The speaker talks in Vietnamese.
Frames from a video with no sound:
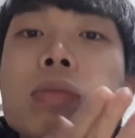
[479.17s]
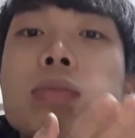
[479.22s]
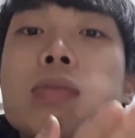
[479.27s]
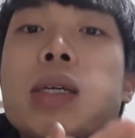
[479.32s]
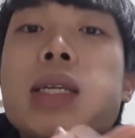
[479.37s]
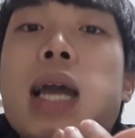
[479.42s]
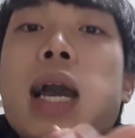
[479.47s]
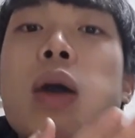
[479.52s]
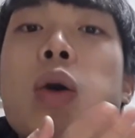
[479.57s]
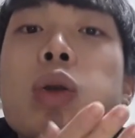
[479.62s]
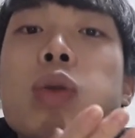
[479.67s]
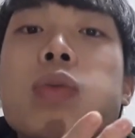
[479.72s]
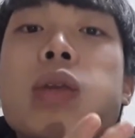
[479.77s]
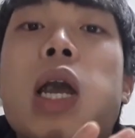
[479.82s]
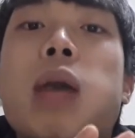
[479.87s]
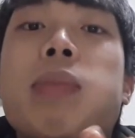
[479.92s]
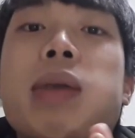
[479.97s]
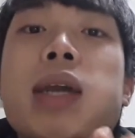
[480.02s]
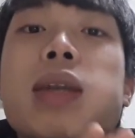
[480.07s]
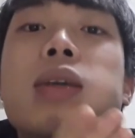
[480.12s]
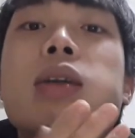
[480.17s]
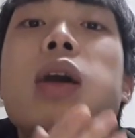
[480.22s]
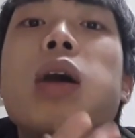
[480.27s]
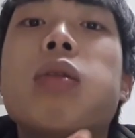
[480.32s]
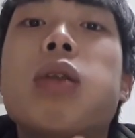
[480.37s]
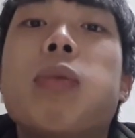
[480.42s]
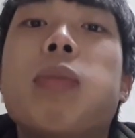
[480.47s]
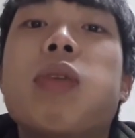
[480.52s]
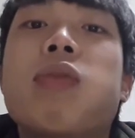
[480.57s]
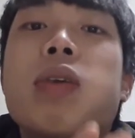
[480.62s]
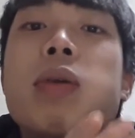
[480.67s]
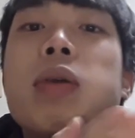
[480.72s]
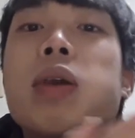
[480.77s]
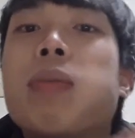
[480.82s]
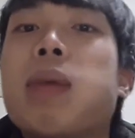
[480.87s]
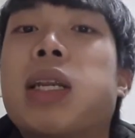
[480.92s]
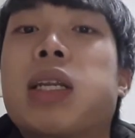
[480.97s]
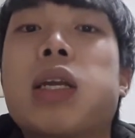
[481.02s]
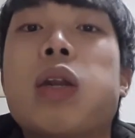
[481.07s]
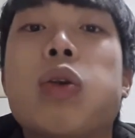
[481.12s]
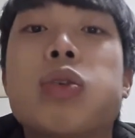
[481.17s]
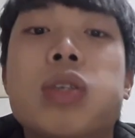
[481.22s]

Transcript: Mình đang ngồi trong nhà mình ăn cơm là mình phải bật cái lò